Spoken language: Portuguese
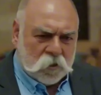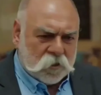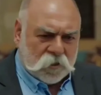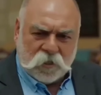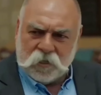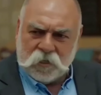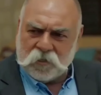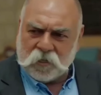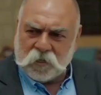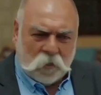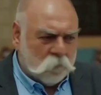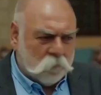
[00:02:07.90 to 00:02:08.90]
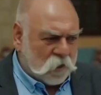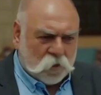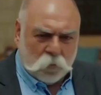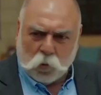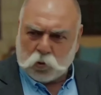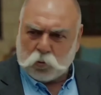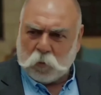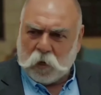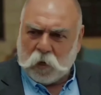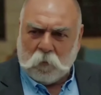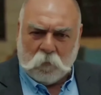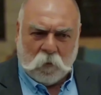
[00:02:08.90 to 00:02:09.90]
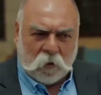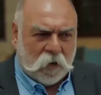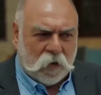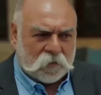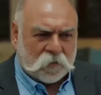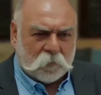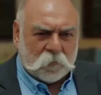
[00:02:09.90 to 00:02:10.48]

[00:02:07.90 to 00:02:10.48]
Nós não devíamos ter deixado a Ice agir